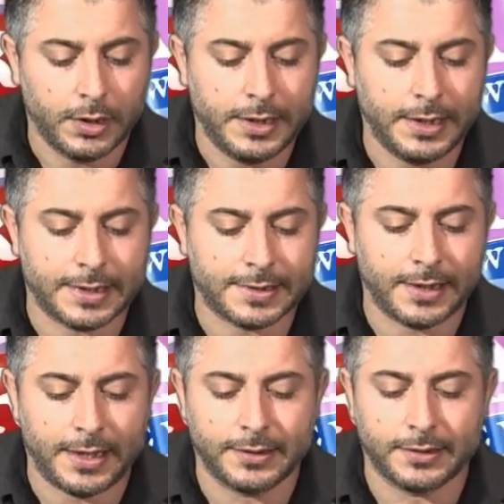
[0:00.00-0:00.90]

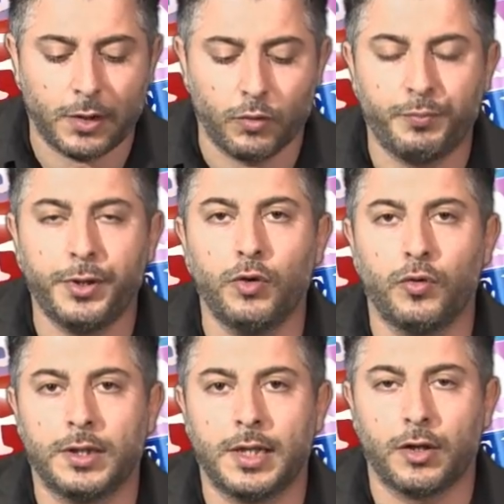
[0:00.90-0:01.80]
incastrata tra un
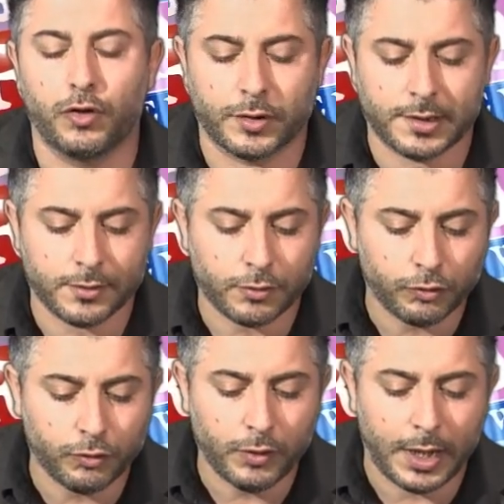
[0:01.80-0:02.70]
pilone della grossa
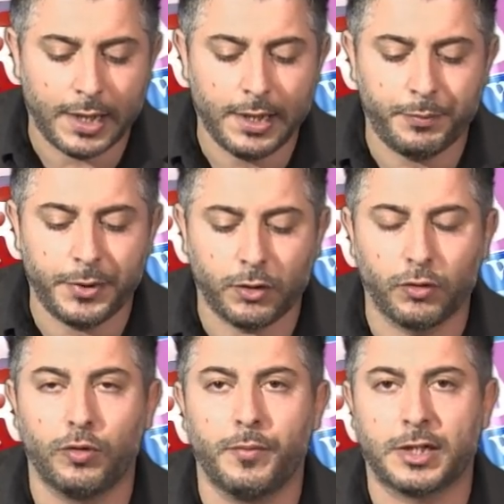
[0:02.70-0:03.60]
struttura e il
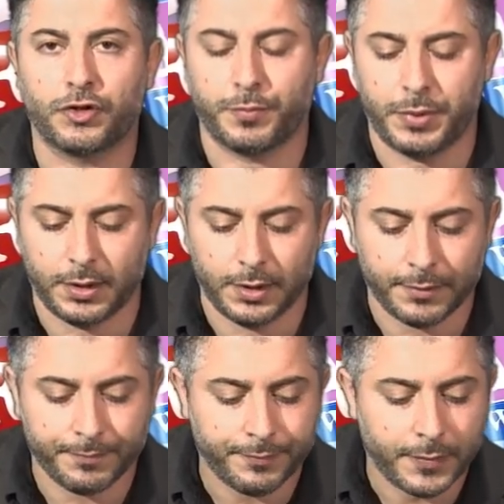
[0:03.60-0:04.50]
piccolo
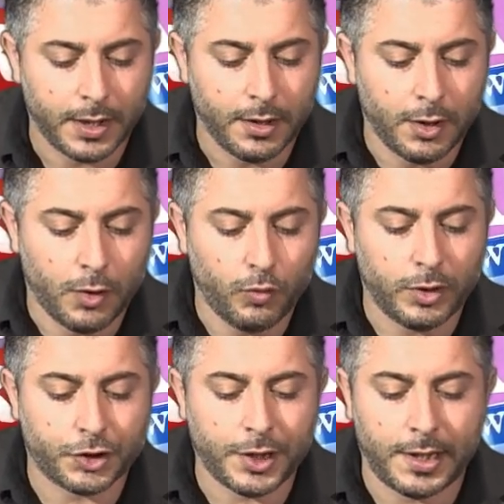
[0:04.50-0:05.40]
marciapiede.
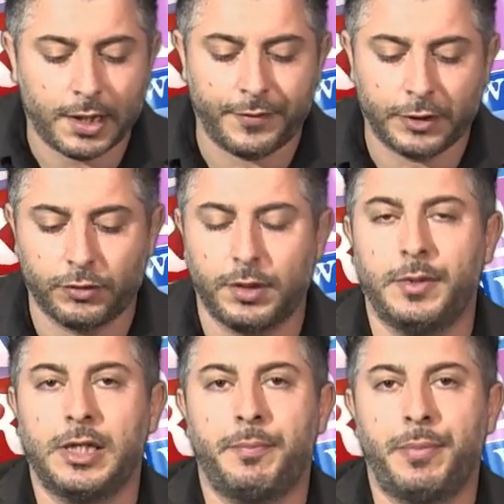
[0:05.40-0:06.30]
Una scena che ha fatto
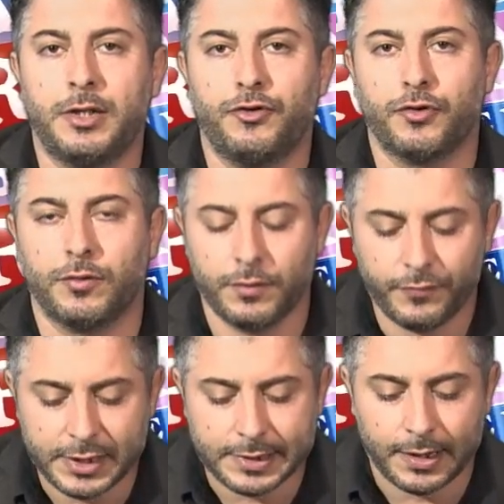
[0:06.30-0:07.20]
temere il peggio,
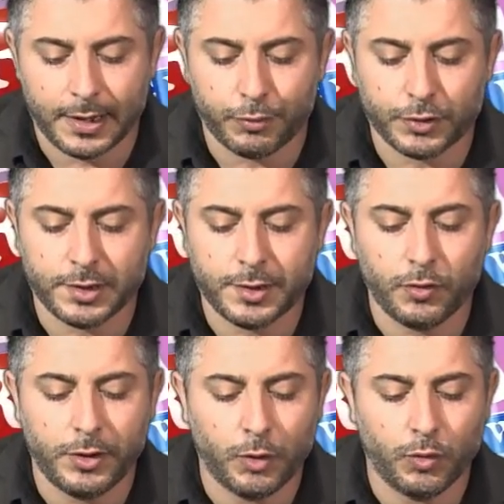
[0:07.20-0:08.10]
vista la
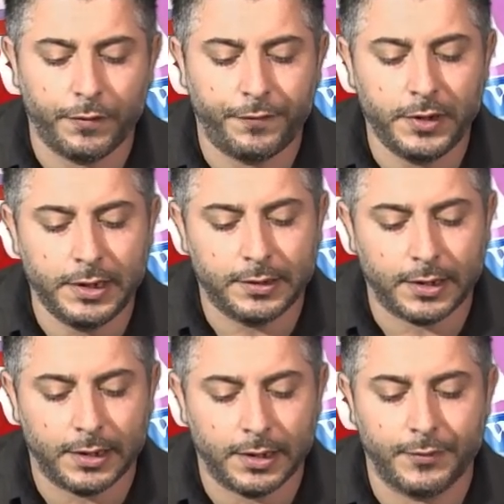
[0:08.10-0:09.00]
posizione in cui è
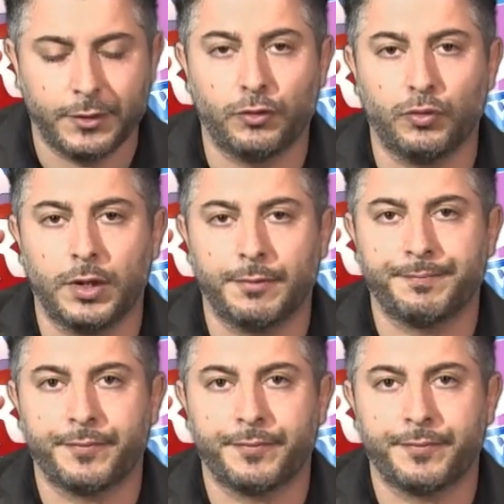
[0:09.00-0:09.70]
finita la vettura.